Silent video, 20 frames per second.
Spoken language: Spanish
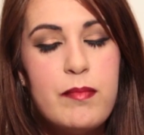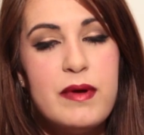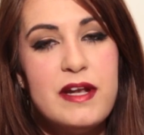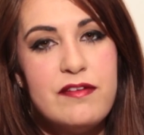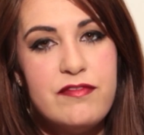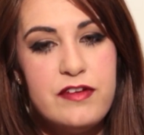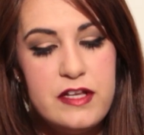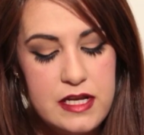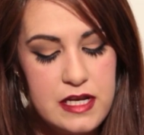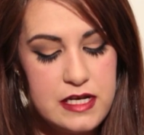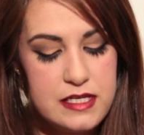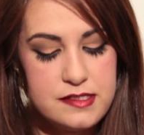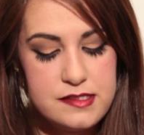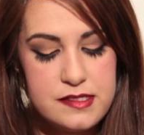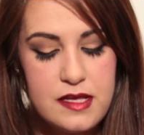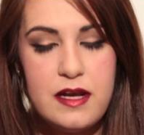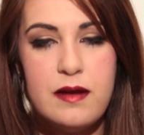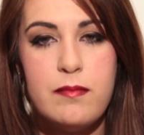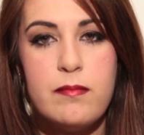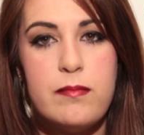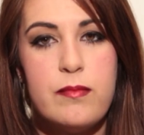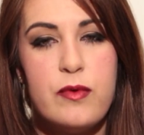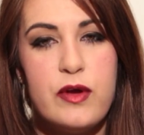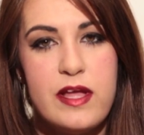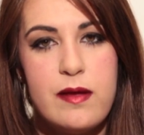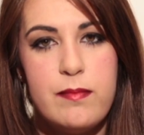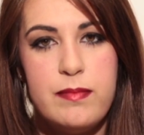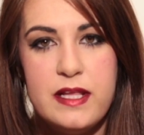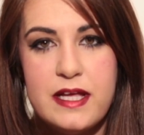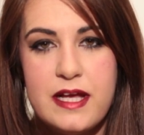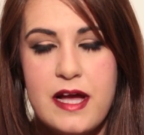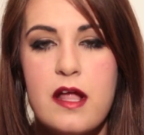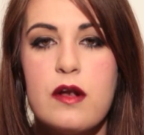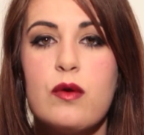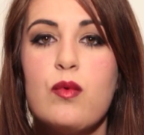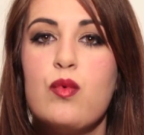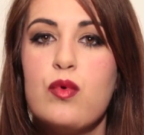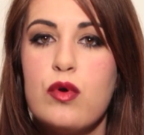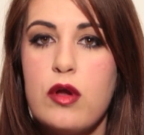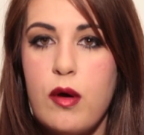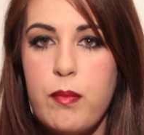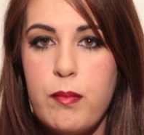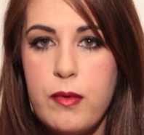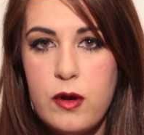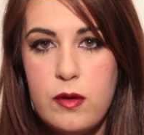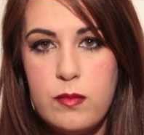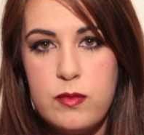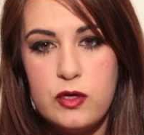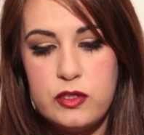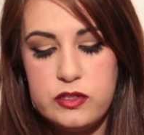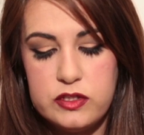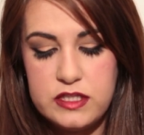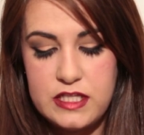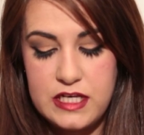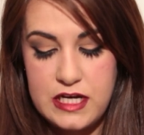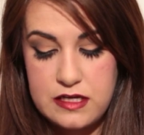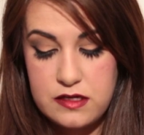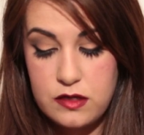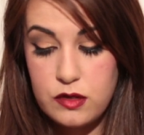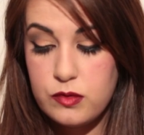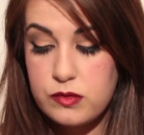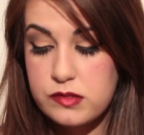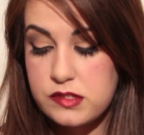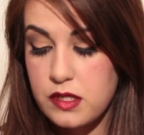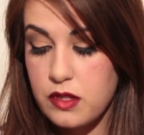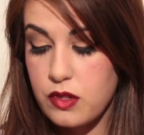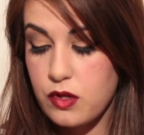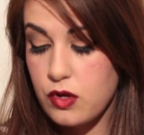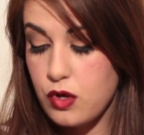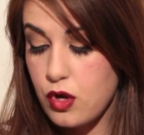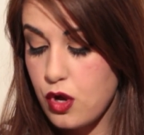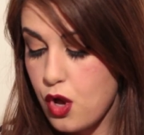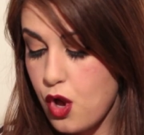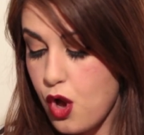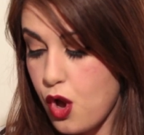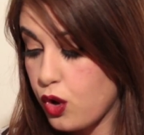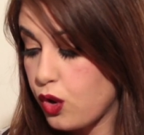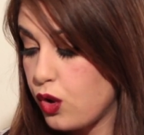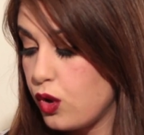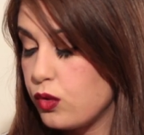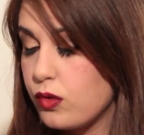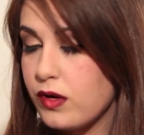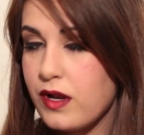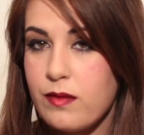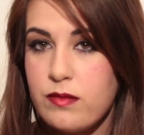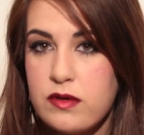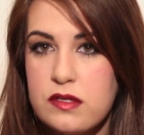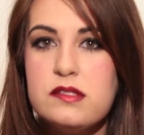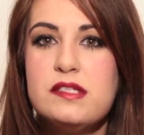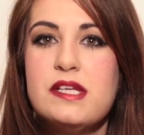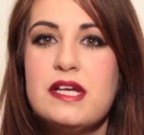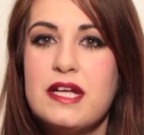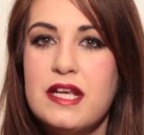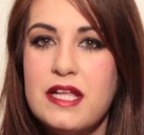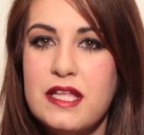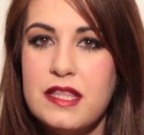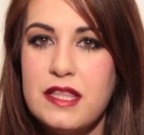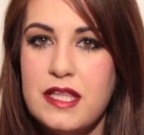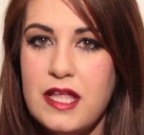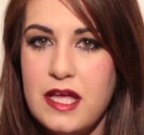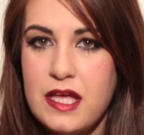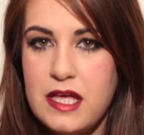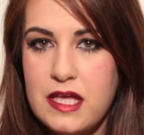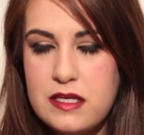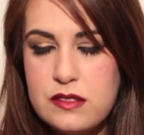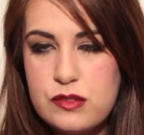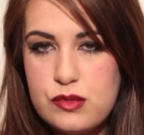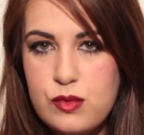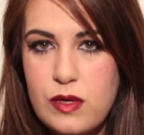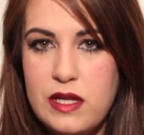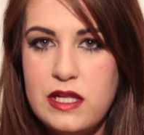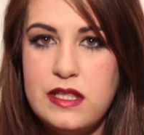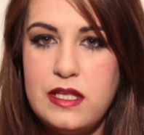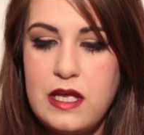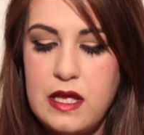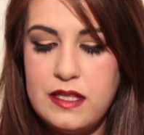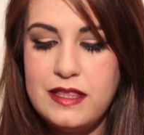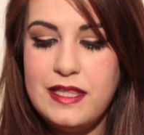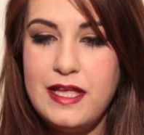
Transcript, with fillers: Para finalizar voy a aplicar unos polvos translúcidos con una brocha grande y suelta.